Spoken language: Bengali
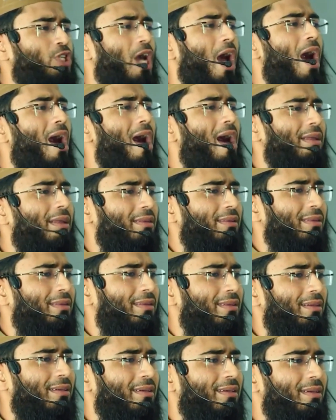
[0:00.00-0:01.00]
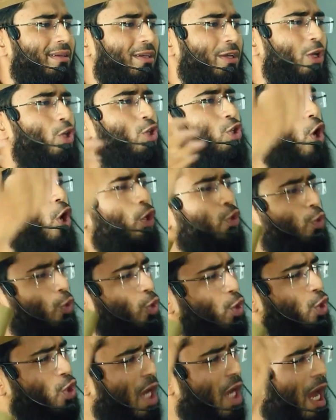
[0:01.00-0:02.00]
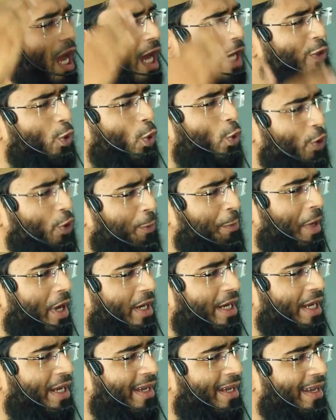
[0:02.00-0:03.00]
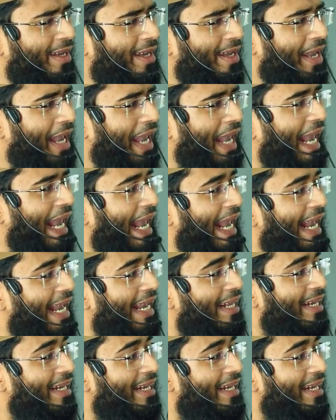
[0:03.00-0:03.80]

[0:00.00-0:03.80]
স্বাদ যত স্বাদ হতে পারে এই